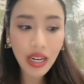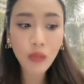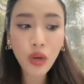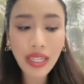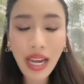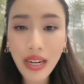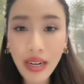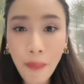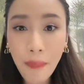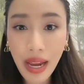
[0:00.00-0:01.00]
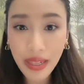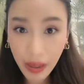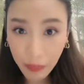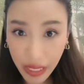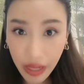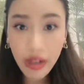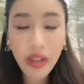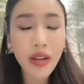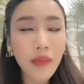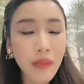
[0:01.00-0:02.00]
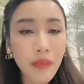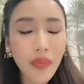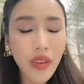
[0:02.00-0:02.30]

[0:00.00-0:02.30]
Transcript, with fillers: กระบวนการรับหมายยังไม่ได้เริ่ม